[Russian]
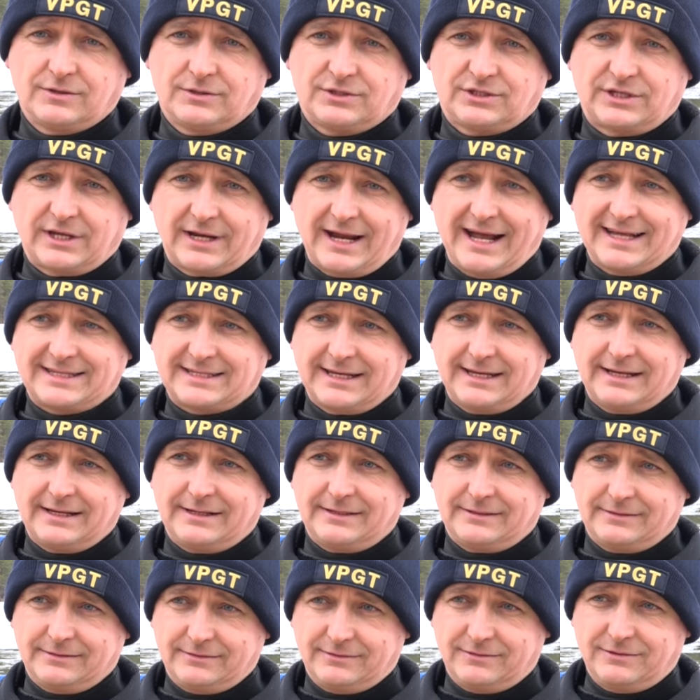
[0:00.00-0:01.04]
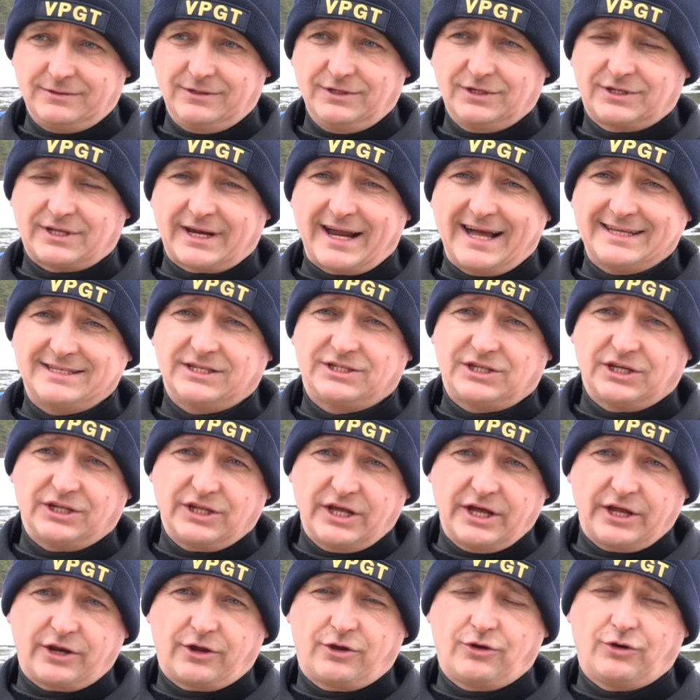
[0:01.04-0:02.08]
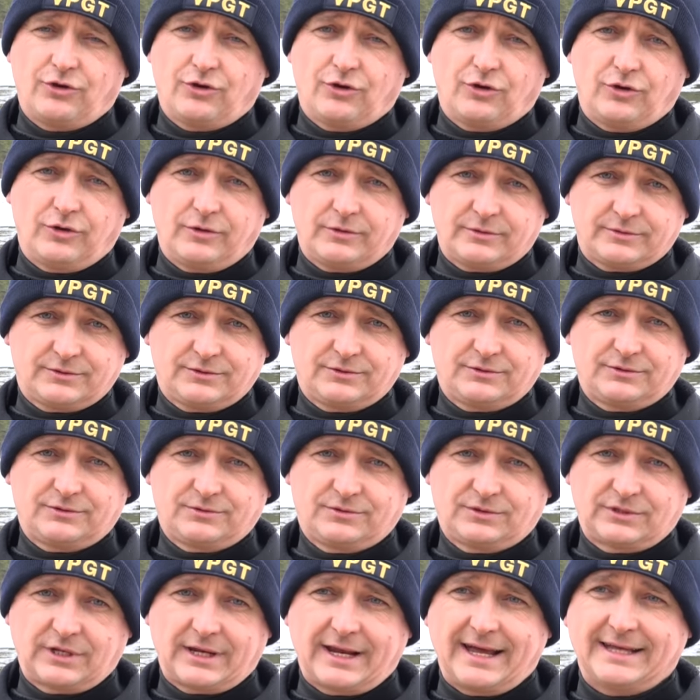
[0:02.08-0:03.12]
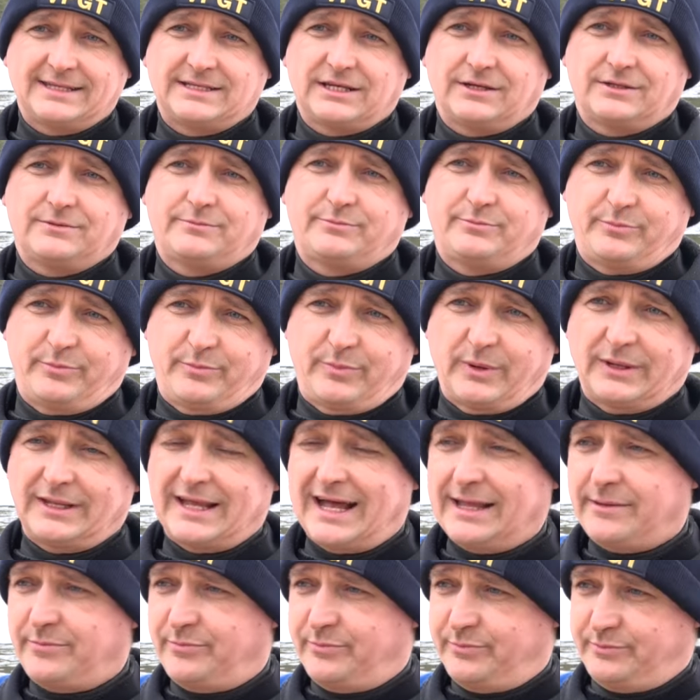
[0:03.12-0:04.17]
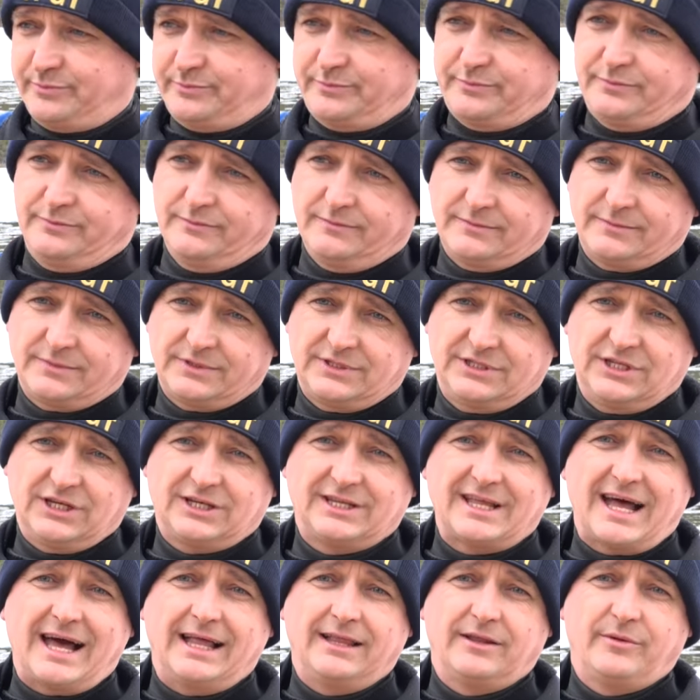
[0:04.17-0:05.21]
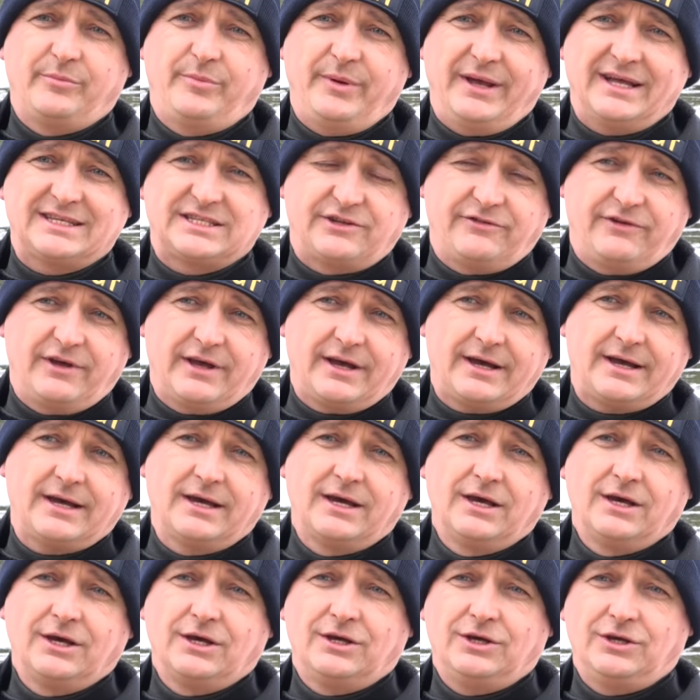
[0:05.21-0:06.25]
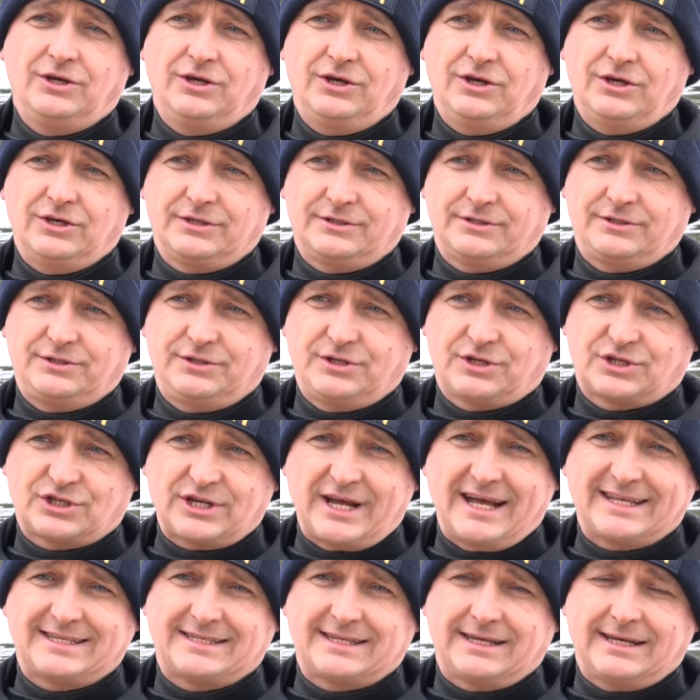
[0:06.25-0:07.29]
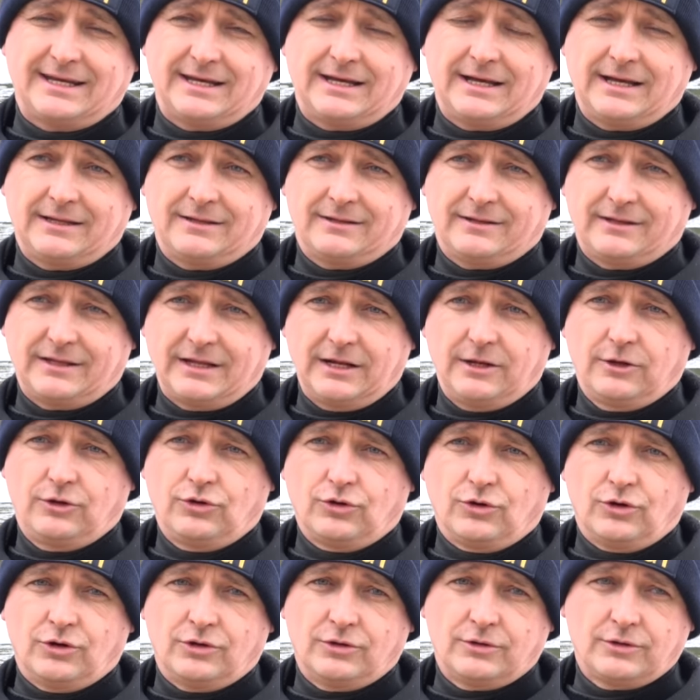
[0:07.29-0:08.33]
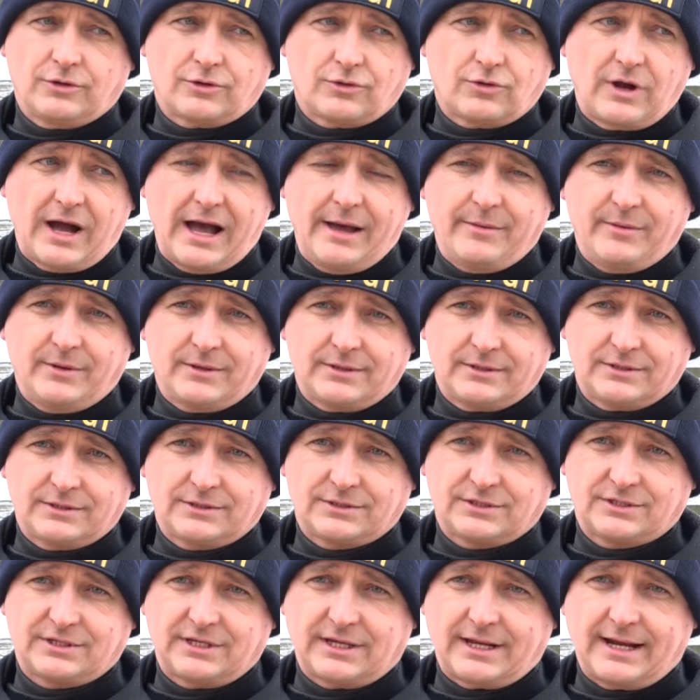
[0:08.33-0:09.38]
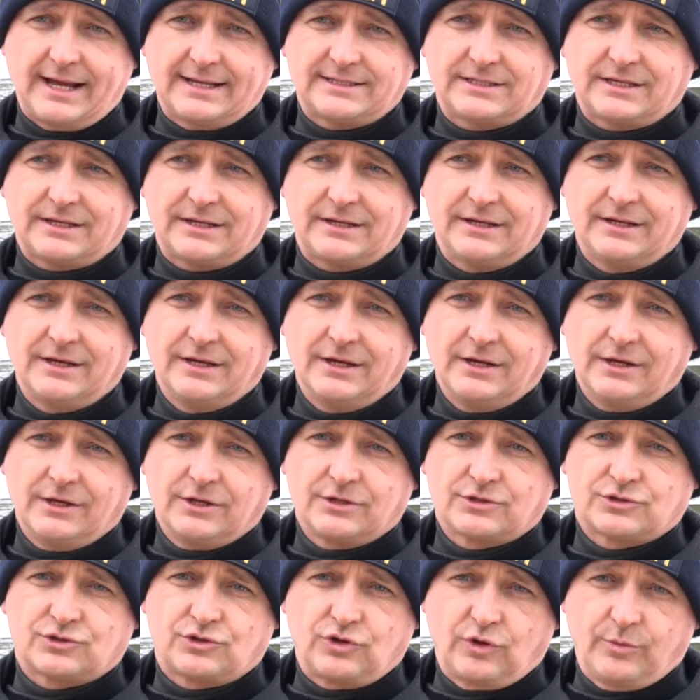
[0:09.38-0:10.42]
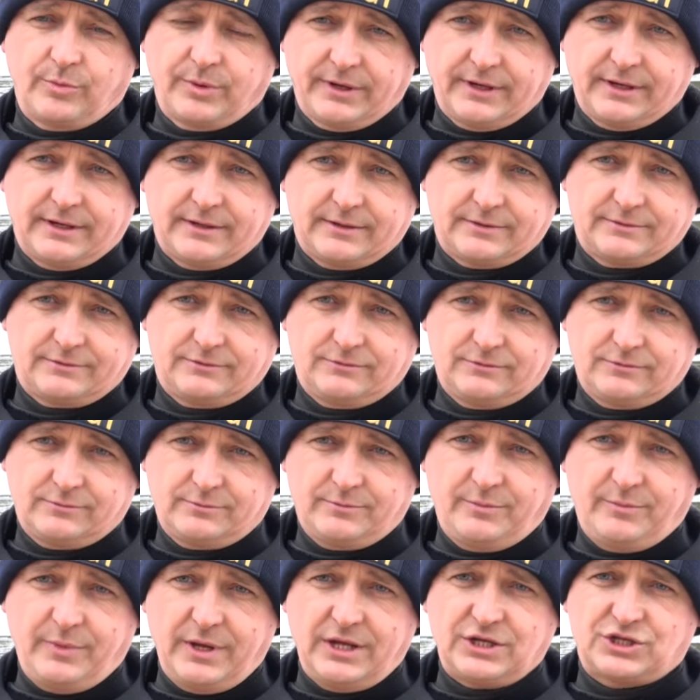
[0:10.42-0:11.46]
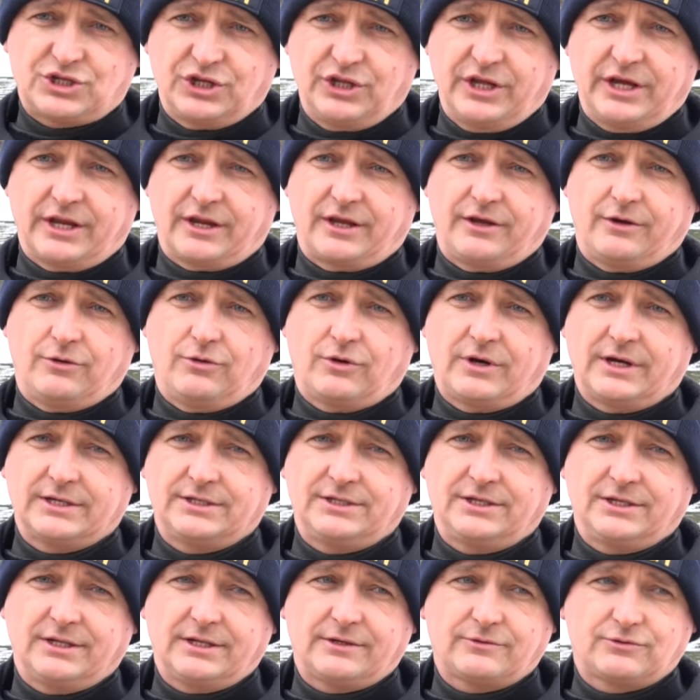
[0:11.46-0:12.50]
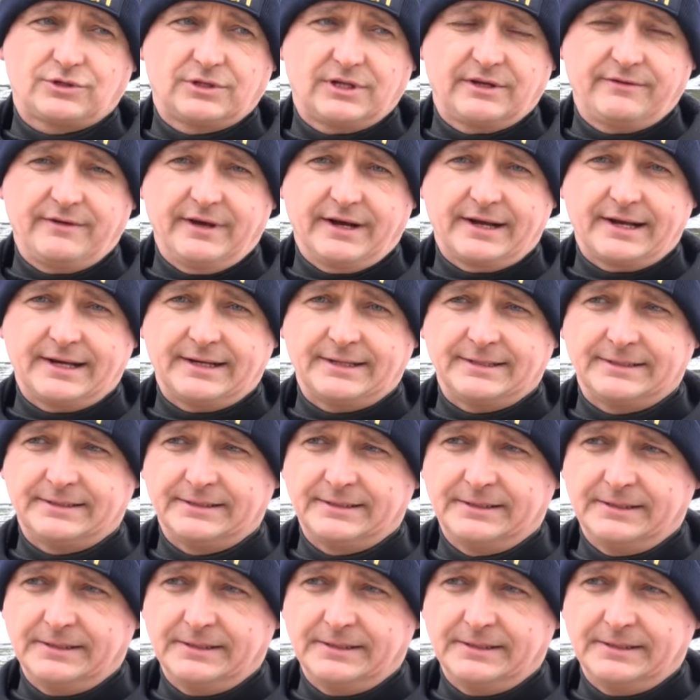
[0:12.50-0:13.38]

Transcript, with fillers: стараться не тратить энергию, стараться подать сигналы бедствия и держаться на льду руками, стараться, чтобы меньше энергии уходило у человека.